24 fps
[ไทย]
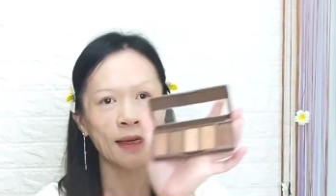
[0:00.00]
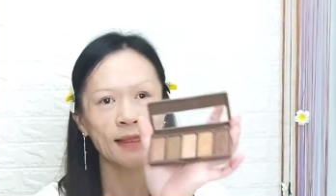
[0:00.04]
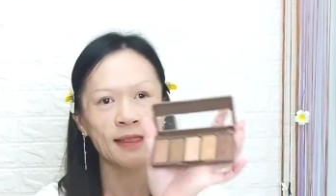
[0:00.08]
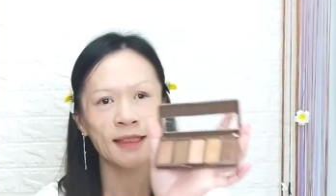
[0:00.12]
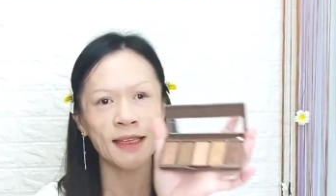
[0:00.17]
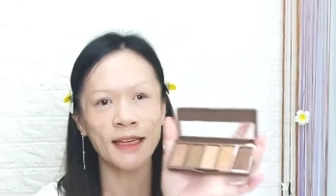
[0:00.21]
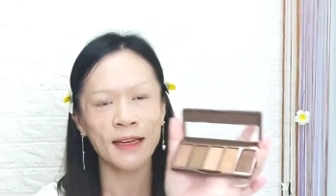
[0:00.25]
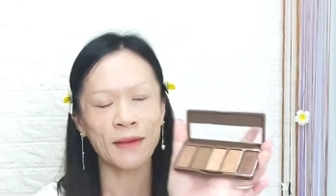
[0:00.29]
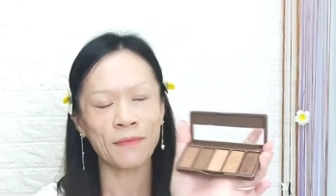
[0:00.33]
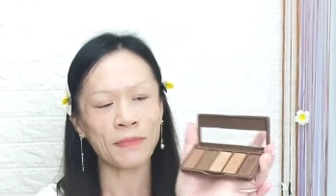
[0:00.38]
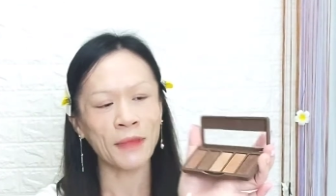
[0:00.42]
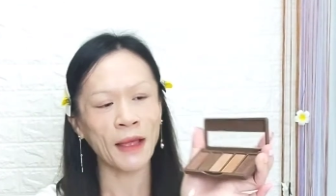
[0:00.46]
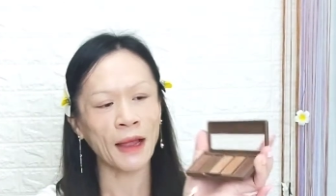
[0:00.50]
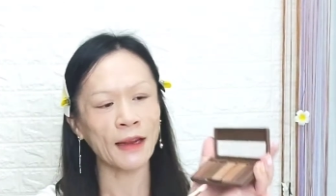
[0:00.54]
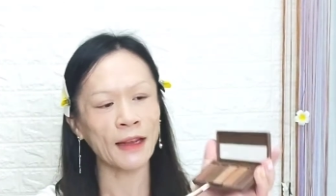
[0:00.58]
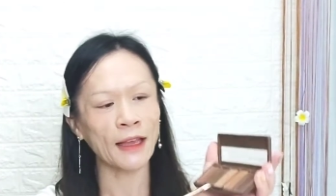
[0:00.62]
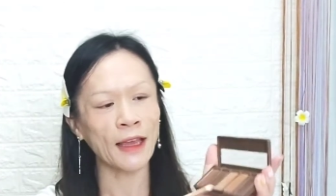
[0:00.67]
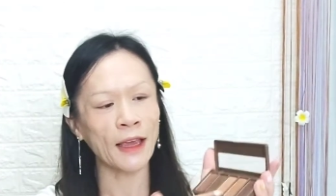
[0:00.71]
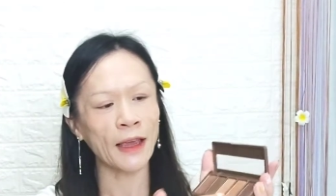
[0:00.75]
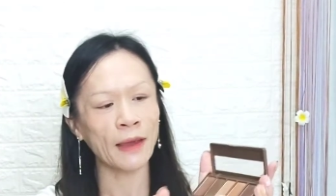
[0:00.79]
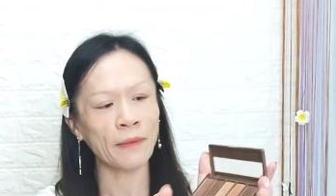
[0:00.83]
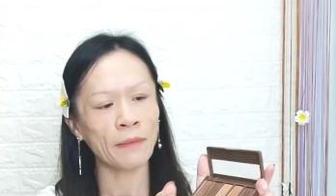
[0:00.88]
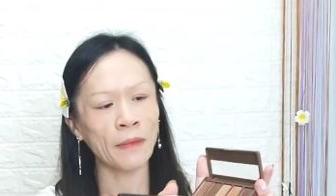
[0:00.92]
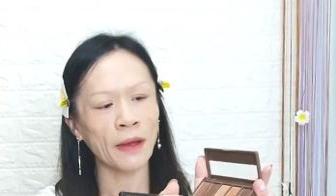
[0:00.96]
ใช้สีน้ำตาล
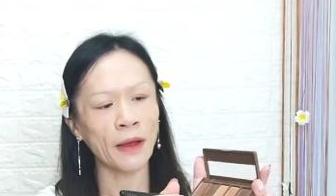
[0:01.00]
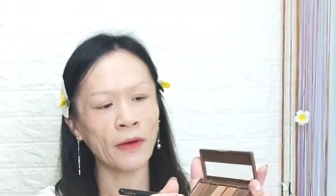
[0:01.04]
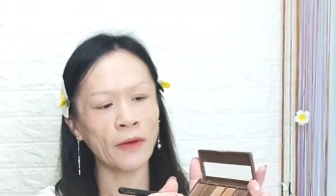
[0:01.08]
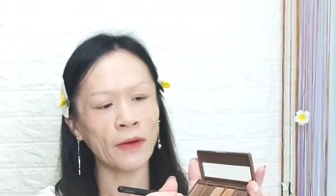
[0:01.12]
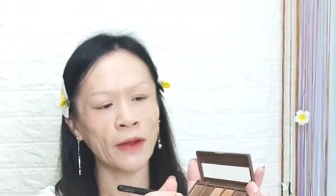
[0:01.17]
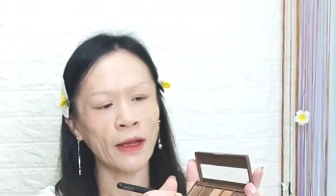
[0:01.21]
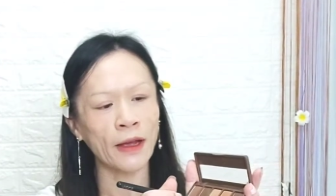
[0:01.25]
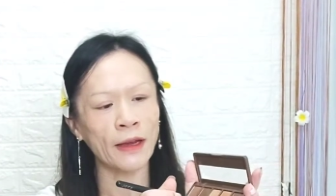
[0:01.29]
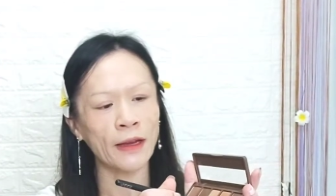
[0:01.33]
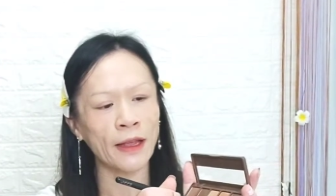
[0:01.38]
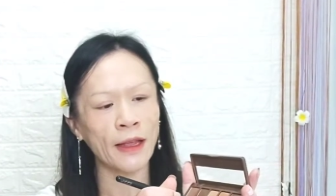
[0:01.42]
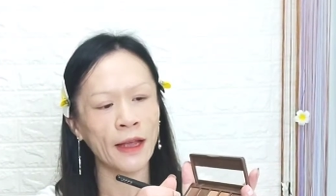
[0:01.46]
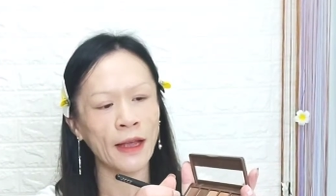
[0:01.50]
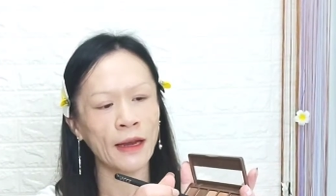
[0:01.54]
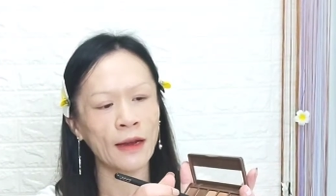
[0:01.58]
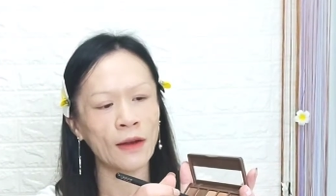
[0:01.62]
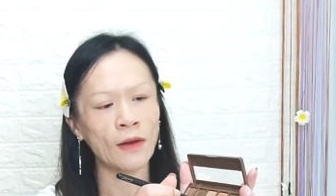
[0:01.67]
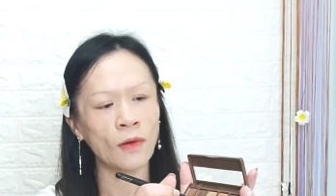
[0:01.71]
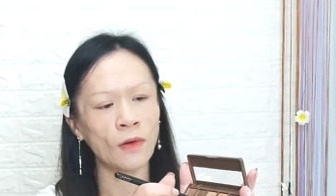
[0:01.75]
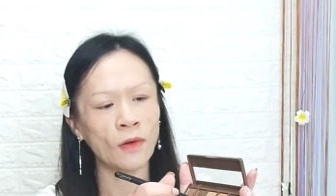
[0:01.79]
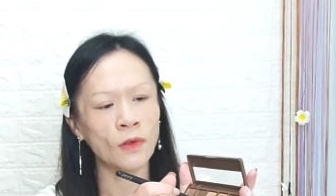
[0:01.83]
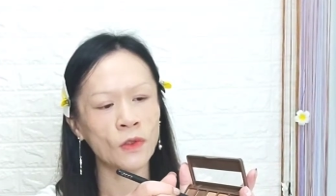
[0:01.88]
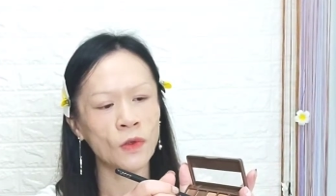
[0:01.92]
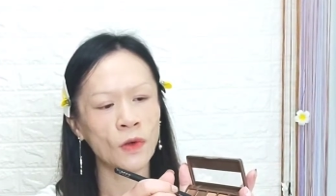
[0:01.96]
เข้มเขานะคะในการล
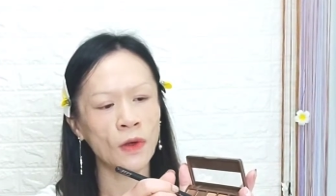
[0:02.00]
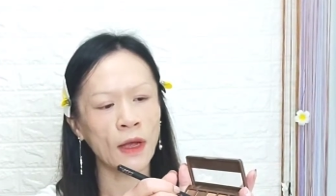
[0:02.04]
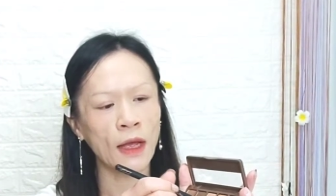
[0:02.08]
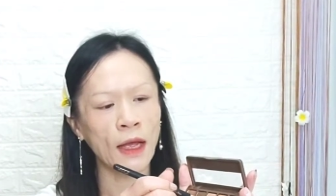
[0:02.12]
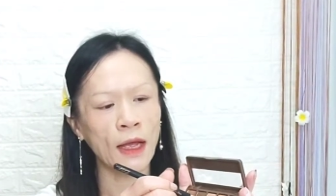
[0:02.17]
งช่วง